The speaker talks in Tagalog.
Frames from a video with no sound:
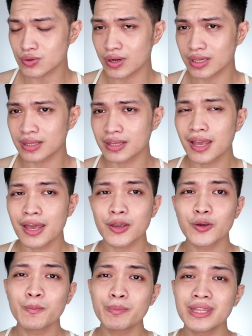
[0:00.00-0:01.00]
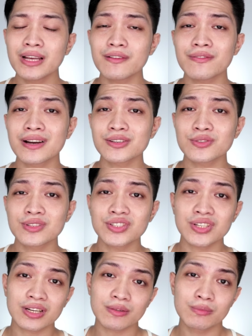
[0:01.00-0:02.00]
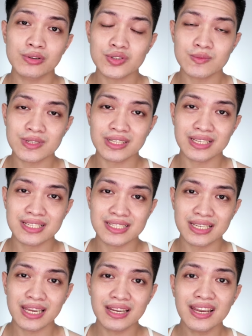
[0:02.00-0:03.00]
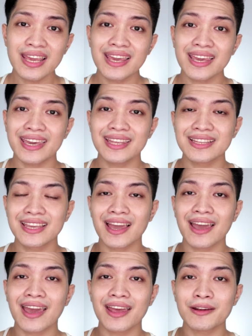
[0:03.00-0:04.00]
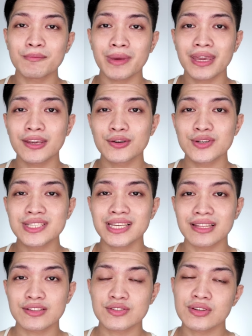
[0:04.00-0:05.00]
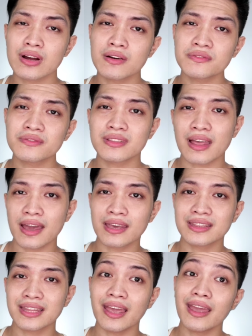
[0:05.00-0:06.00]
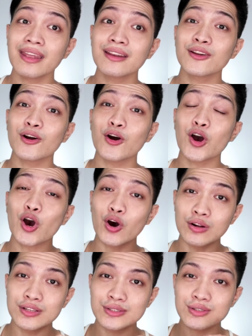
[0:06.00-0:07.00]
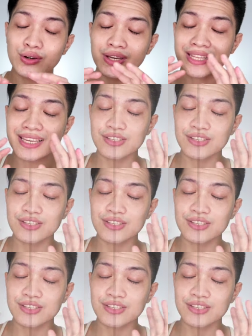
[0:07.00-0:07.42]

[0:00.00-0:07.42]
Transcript: So, ayan, yung pinaka-function ng cherry blossom sa ating skin, it can make your skin soft, tight, and Also, it